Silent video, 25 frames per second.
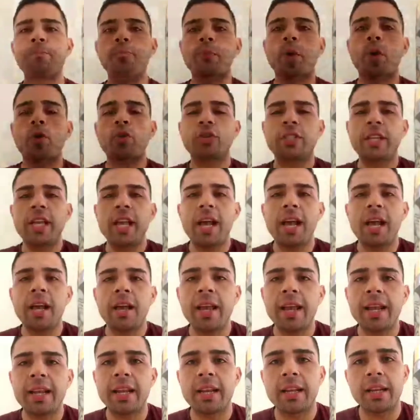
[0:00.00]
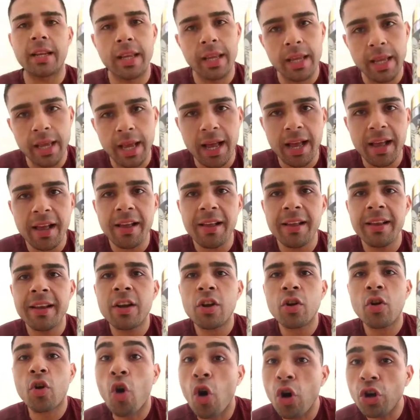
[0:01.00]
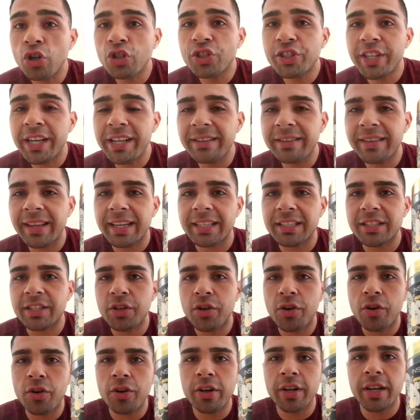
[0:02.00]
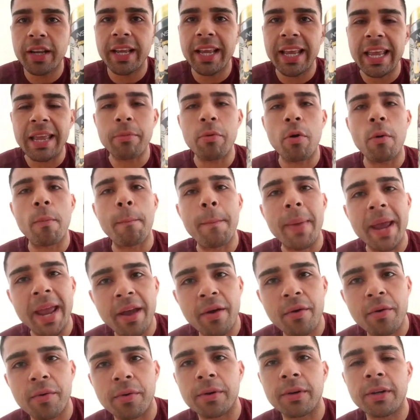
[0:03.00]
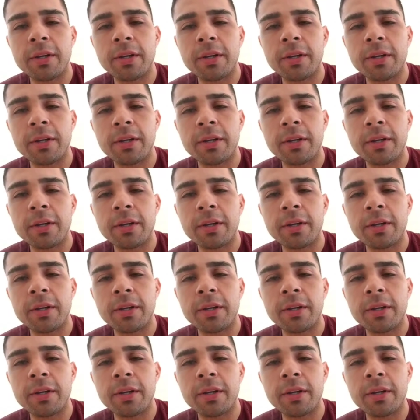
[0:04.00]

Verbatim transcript: O sea, energía, concentración y bombeo.